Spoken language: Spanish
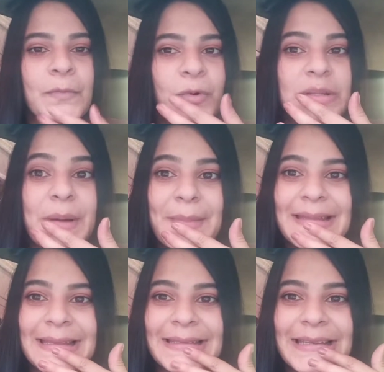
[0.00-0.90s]

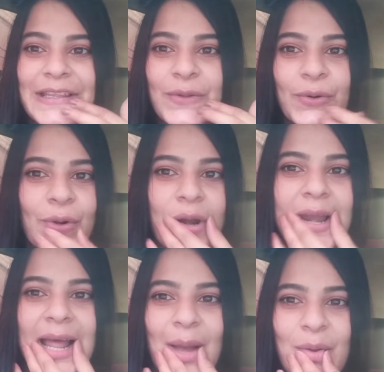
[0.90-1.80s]
Últimamente he tenido los
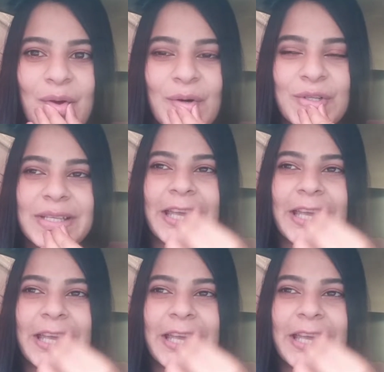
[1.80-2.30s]
labios...